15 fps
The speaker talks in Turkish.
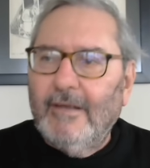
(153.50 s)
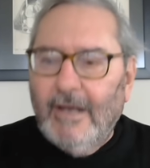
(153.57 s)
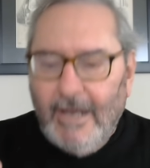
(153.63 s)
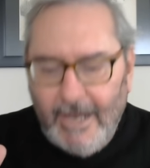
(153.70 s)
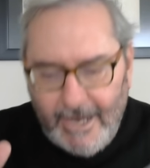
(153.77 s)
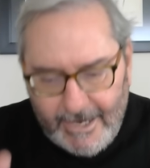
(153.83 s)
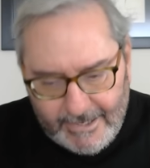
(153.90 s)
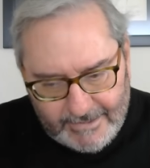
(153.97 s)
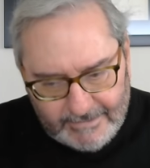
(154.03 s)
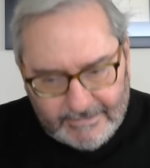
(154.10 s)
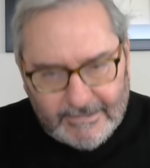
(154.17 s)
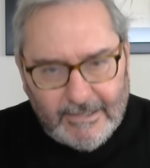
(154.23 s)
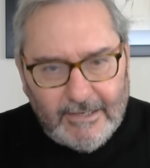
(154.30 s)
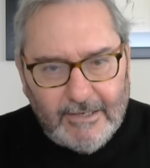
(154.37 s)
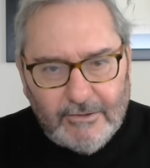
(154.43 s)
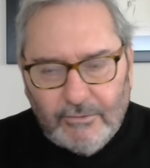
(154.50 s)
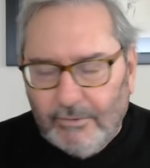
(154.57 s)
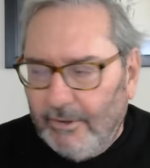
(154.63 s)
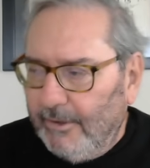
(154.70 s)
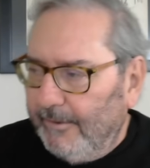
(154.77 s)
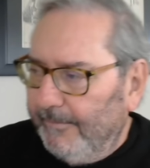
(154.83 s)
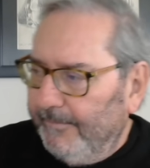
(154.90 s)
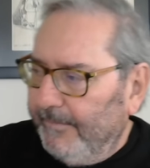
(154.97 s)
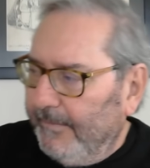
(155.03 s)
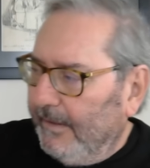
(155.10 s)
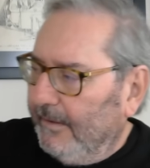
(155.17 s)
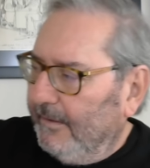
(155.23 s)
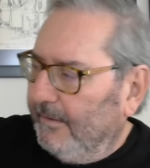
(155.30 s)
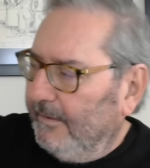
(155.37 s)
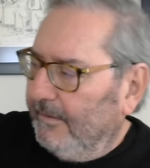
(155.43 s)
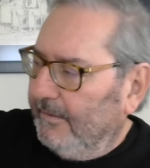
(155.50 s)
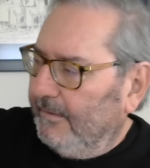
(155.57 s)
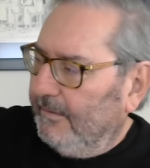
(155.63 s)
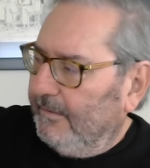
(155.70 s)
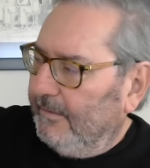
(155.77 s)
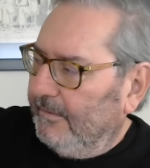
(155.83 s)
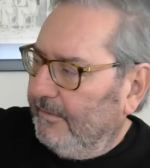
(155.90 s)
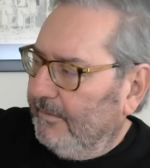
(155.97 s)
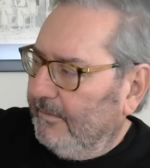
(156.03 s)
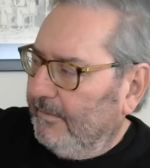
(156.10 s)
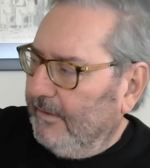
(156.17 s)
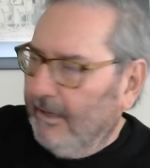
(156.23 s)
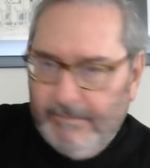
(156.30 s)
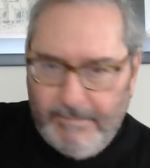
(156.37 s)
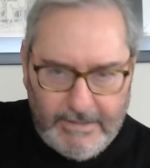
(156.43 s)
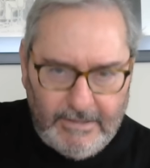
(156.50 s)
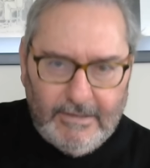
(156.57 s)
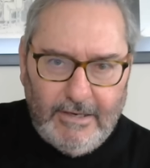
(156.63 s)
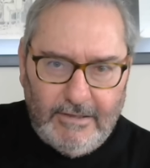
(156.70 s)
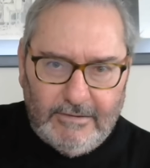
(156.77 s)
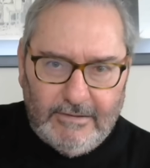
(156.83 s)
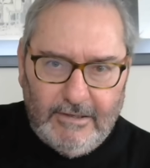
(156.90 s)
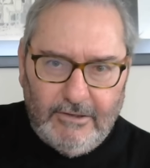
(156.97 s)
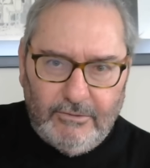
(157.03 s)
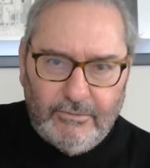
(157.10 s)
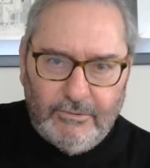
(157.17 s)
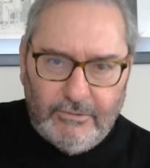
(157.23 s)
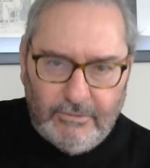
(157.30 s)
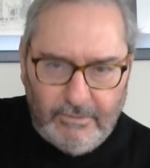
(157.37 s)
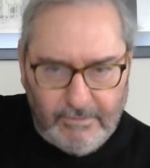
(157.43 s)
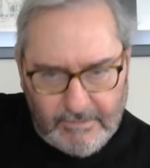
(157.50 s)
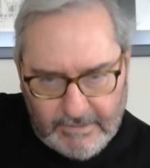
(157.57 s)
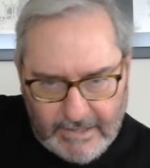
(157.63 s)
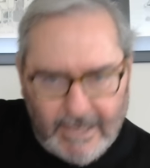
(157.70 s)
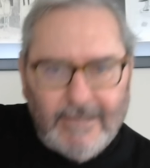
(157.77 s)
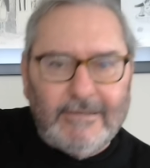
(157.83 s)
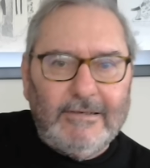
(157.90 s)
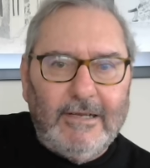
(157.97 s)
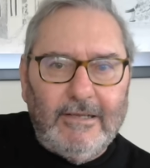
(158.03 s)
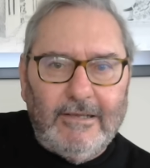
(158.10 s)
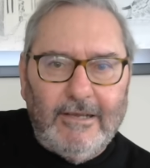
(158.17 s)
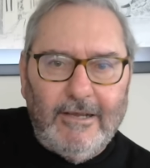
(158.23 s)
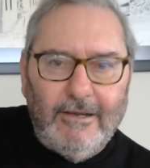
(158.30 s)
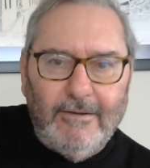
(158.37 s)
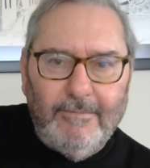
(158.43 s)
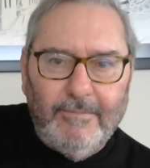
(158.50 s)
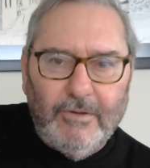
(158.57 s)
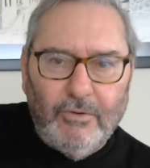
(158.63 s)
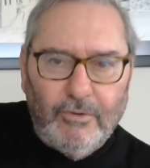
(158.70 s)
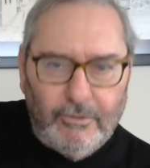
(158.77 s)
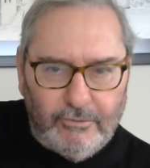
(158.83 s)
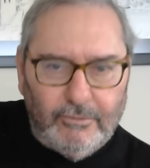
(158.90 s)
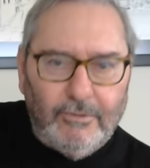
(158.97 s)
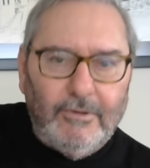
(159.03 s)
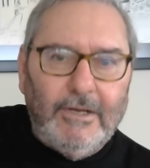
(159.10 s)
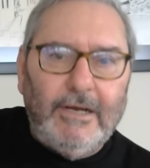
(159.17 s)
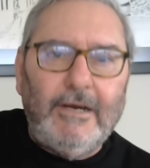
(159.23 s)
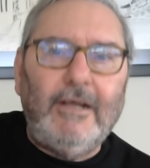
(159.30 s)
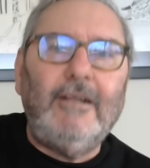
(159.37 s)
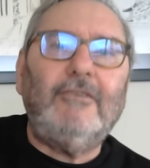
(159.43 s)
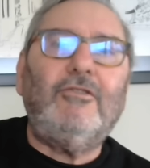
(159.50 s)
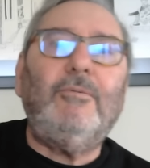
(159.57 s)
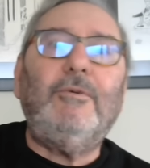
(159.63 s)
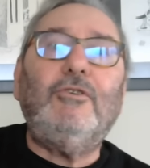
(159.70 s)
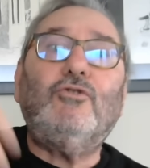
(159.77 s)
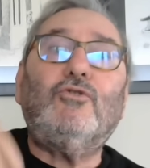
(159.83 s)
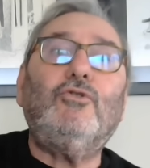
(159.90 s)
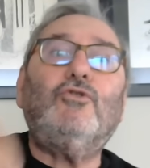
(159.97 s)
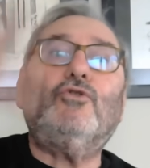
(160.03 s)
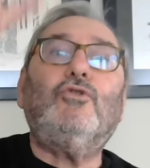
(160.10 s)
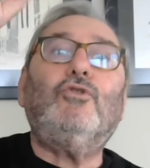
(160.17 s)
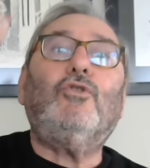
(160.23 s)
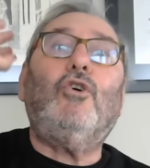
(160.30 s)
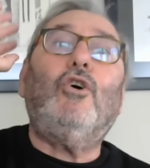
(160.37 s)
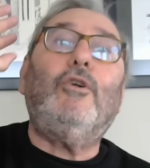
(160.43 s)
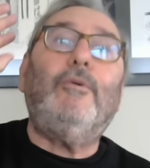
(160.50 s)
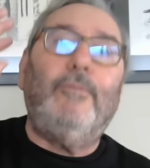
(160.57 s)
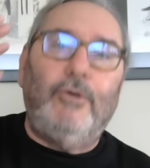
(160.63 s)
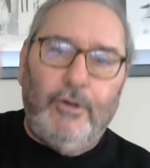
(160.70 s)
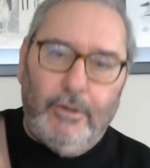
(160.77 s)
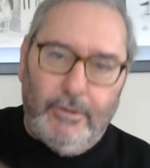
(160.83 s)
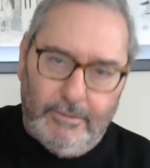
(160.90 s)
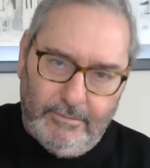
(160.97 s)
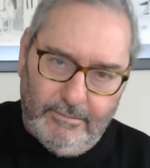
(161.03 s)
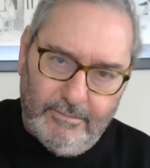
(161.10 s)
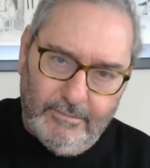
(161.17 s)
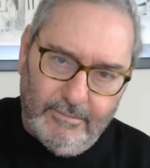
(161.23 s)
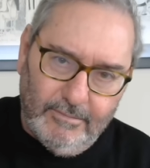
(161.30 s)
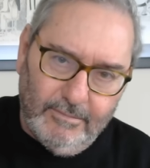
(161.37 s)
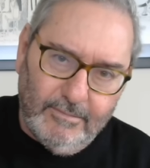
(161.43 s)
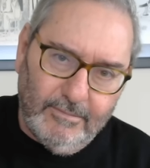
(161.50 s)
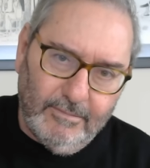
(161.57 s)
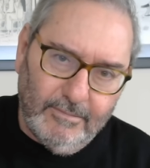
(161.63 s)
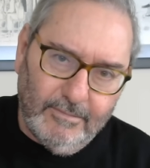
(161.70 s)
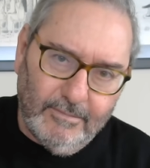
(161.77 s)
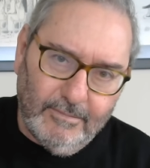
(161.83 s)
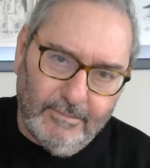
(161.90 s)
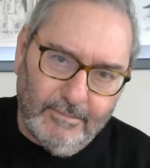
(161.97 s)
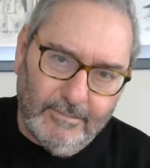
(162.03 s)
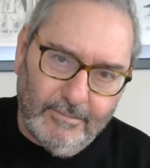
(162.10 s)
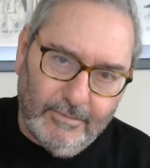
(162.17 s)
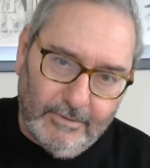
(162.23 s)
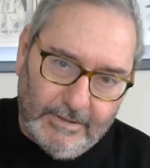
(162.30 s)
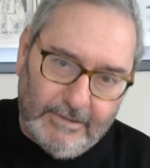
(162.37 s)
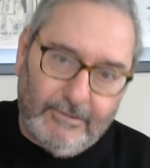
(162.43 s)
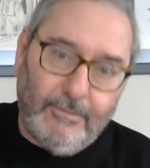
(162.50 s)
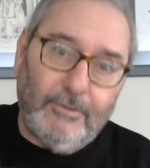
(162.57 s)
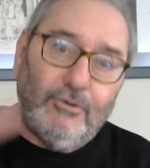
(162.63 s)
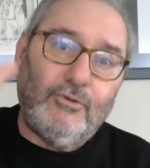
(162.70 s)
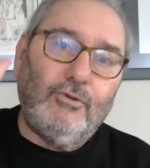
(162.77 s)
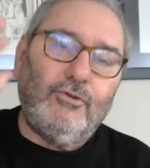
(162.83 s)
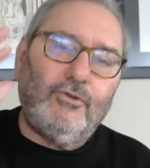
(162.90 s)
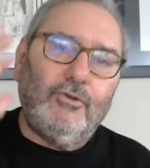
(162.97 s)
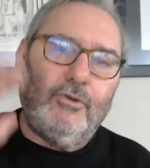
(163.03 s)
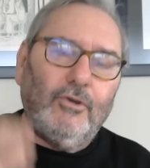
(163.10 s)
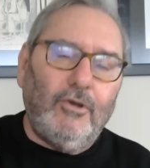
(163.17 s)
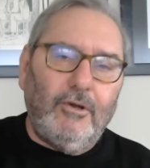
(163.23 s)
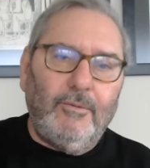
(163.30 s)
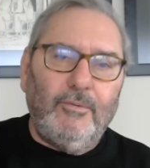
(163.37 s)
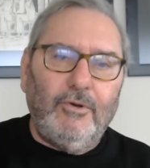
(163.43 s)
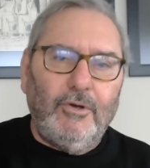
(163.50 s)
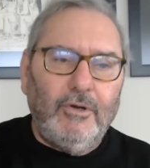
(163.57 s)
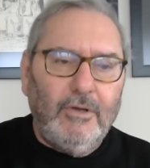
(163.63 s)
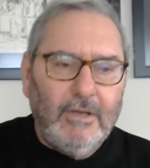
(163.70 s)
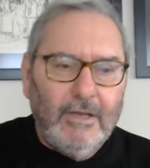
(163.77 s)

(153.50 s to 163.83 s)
Aynı senato Amerikan senatosu Gazze'de öldürülen 6 bin çocuğu görmüyor. 6 bin çocuğu görmüyor